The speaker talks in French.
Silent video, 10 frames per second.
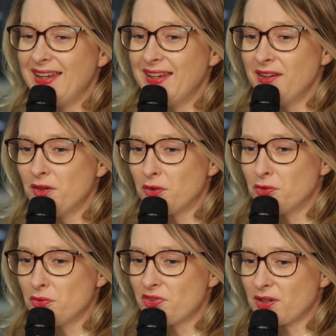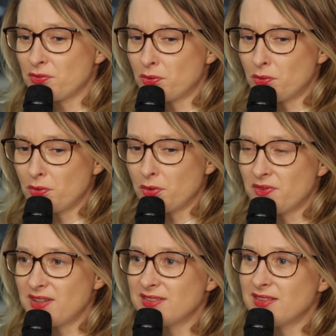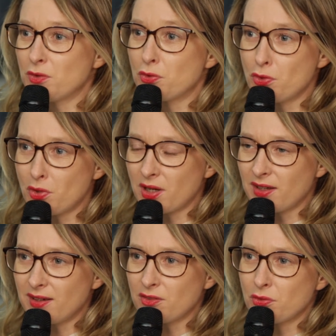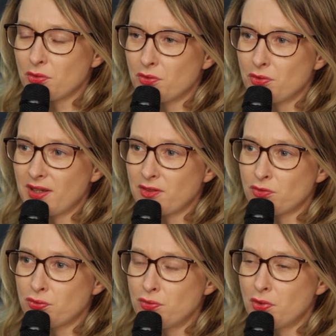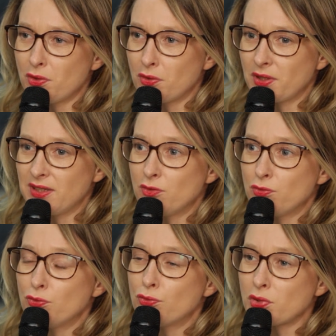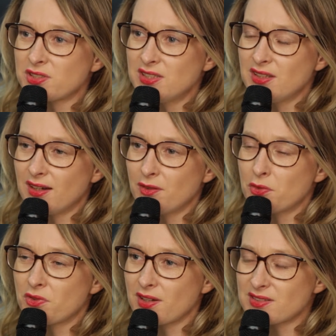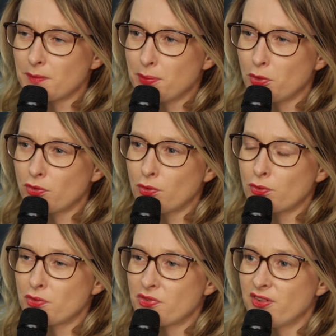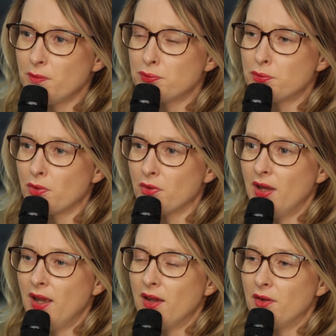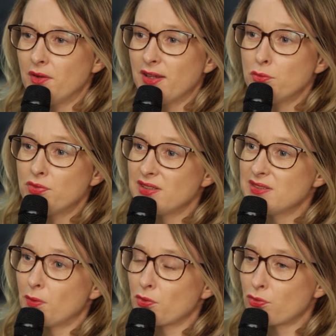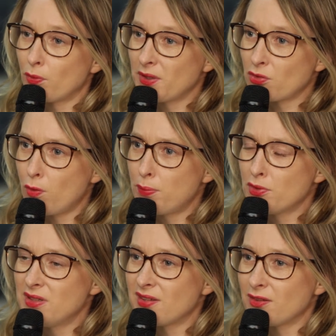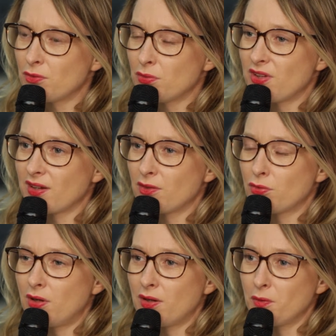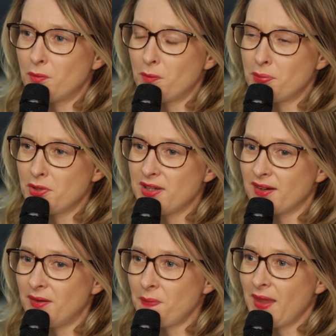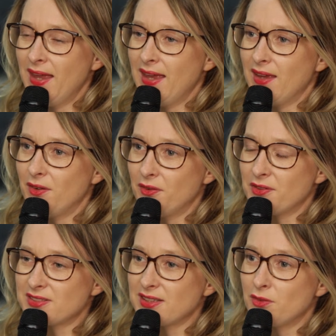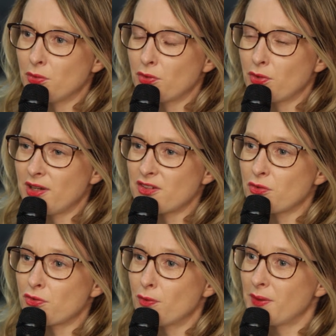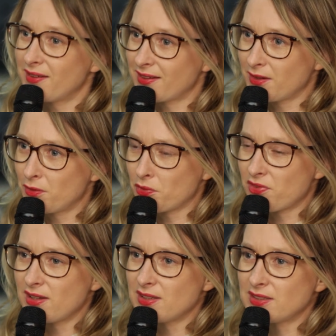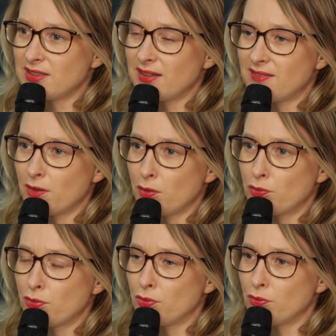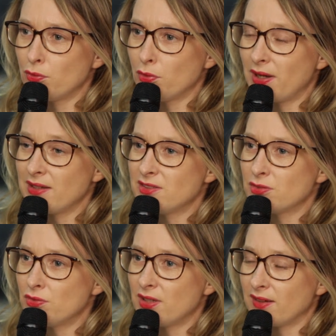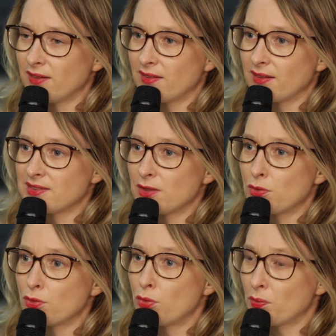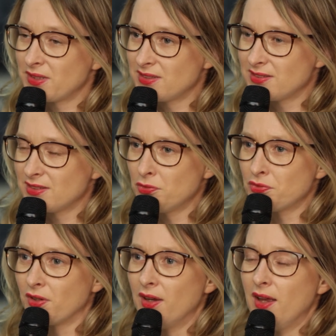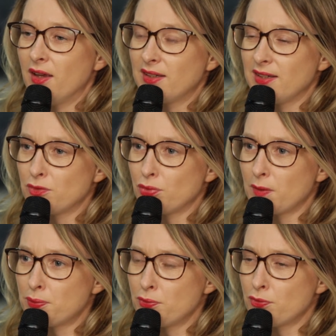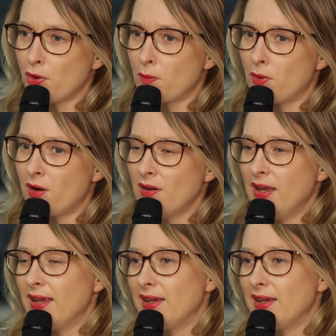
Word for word: Et nous avons désigné le lauréat de, la tour, qui est une tour signale très importante aussi pour la nouvelle dimension métropolitaine du territoire montpelliérain. C'est donc l'agence Brenac et Gonzalez qui a été retenue à l'issue d'un dialogue compétitif qui a duré plusieurs mois.